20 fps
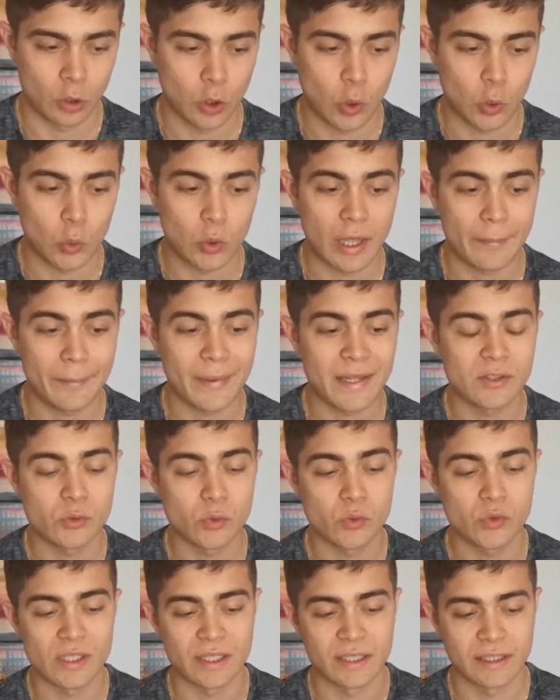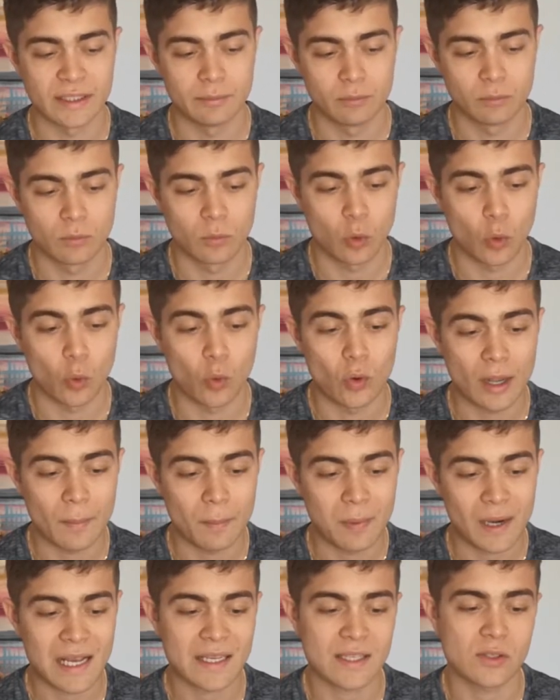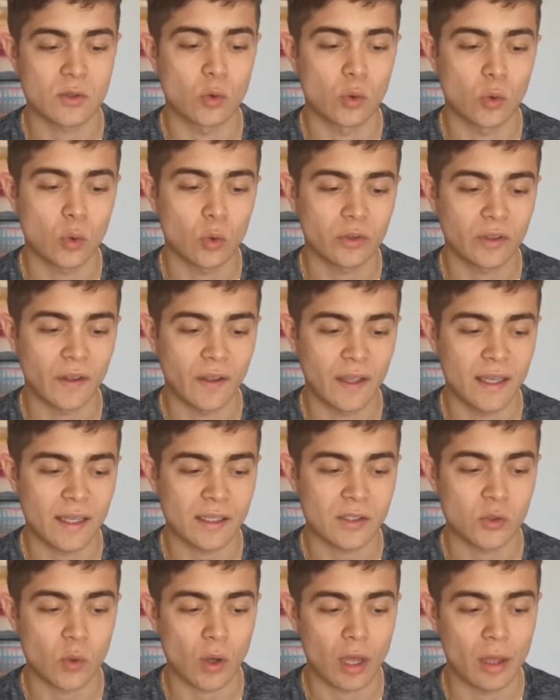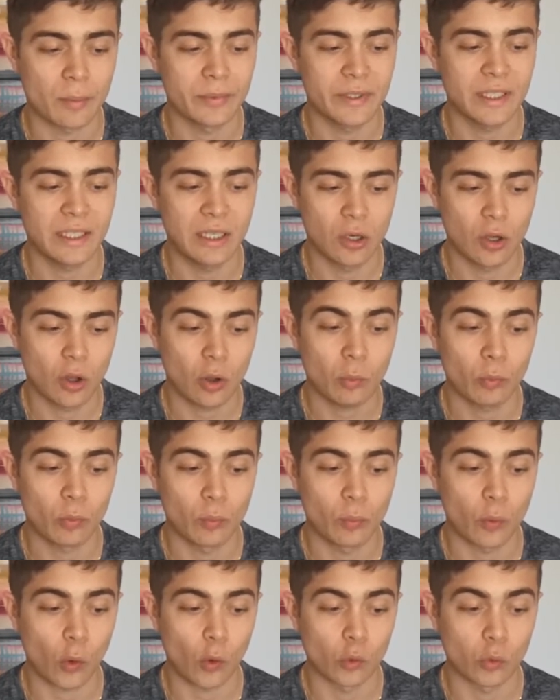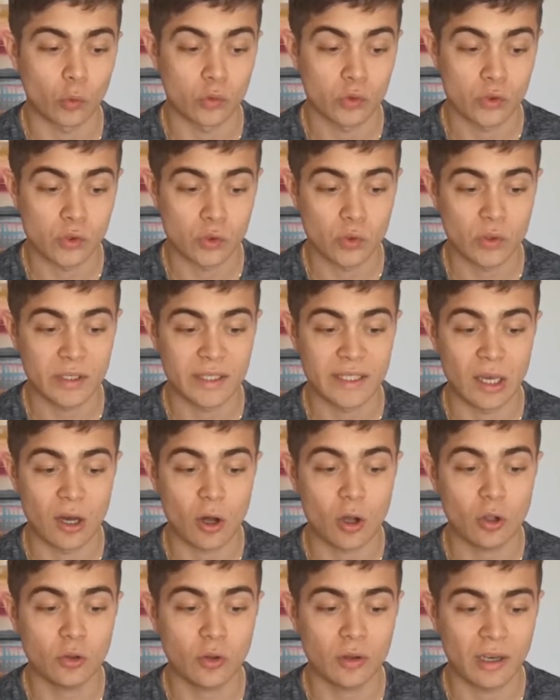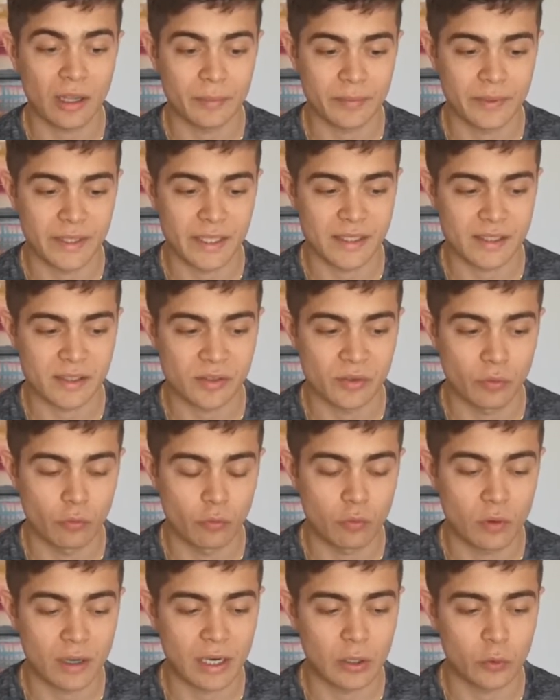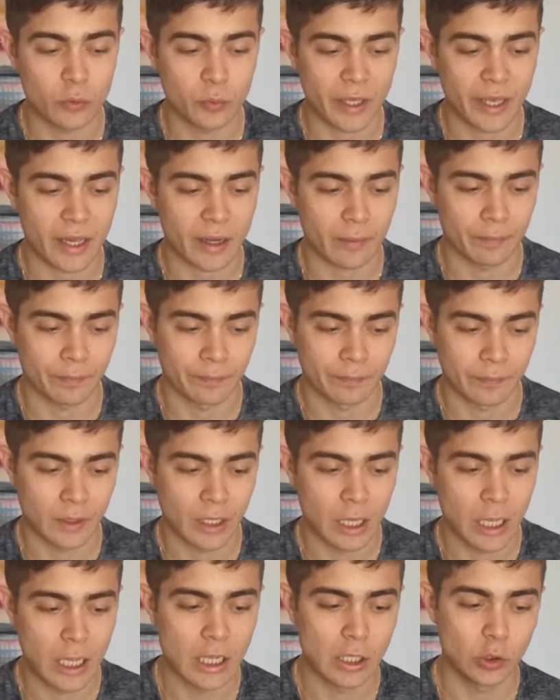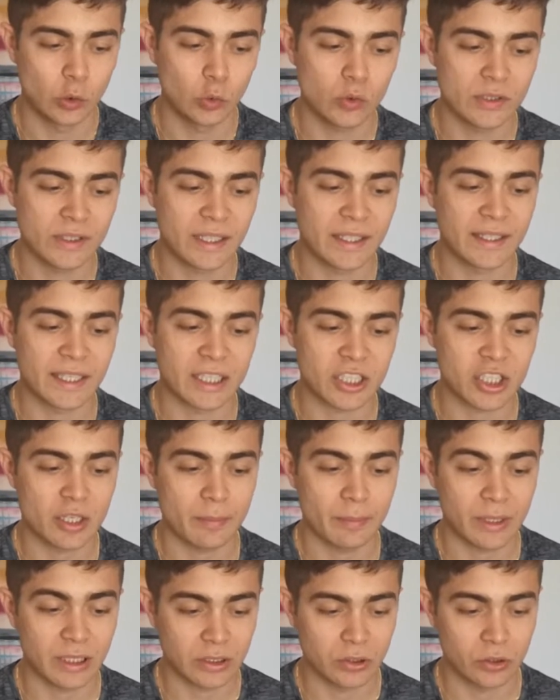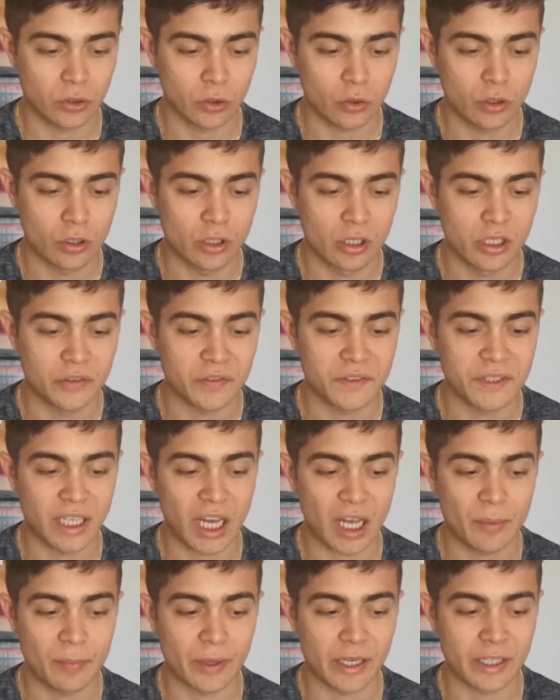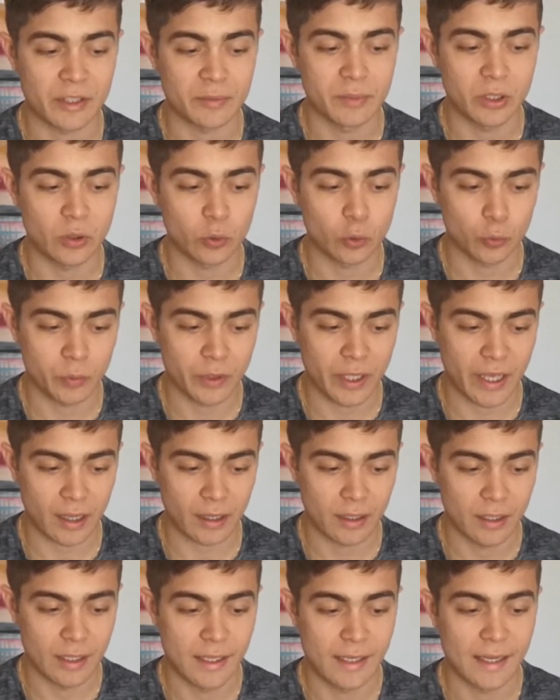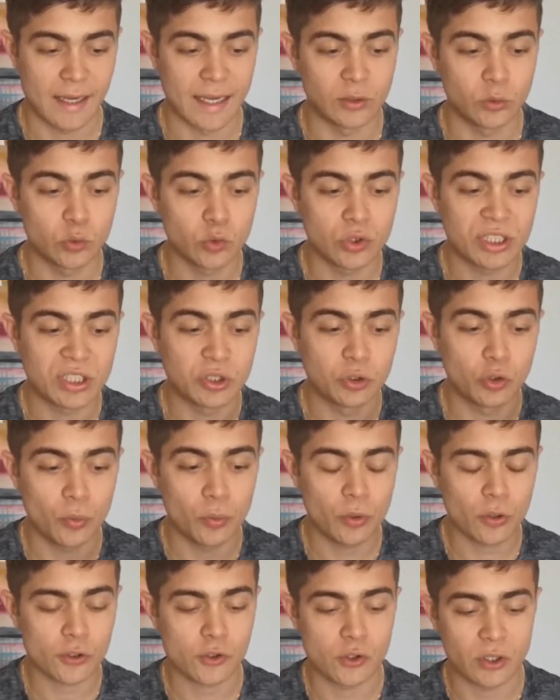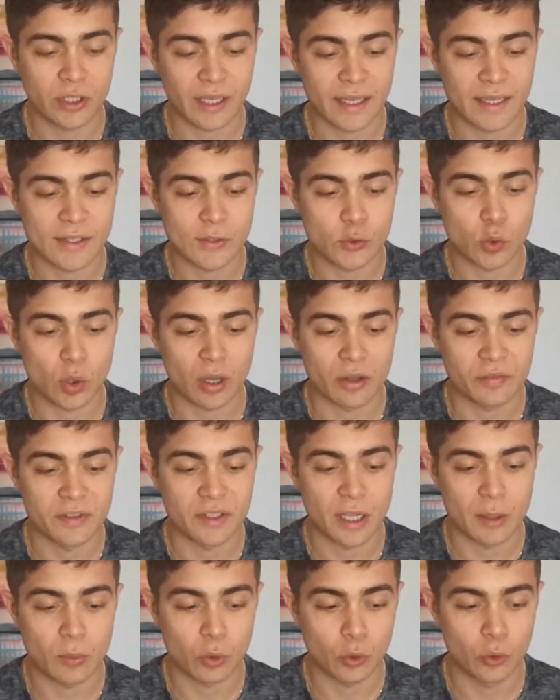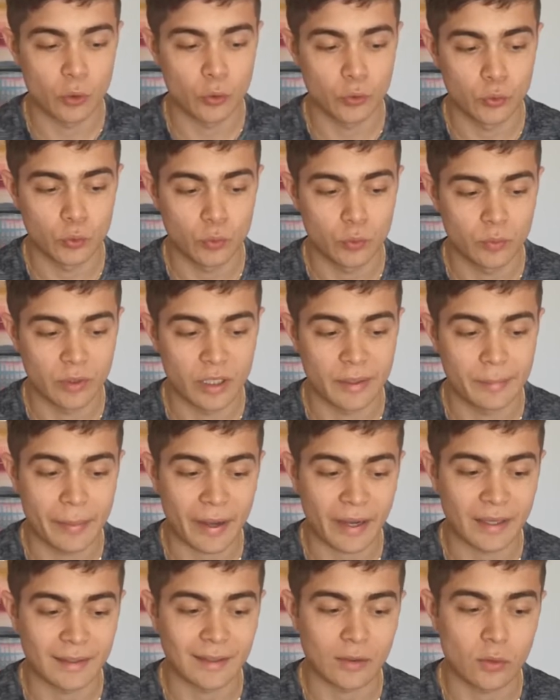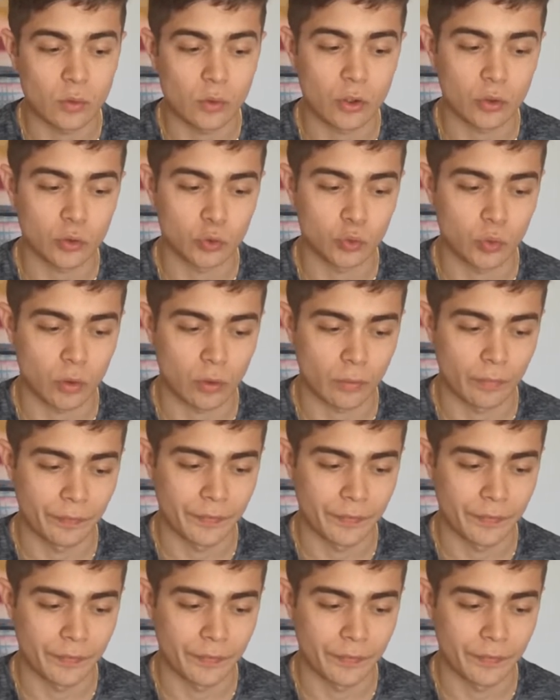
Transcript: ou la mettre sous un lit. On la place au contraire sur un pied de lampe pour que ceux qui entrent dans la pièce voient la lumière. Tout ce qui est caché maintenant finira par être mis en lumière, et tout ce qui demeure secret sera finalement connu et paraîtra au grand jour.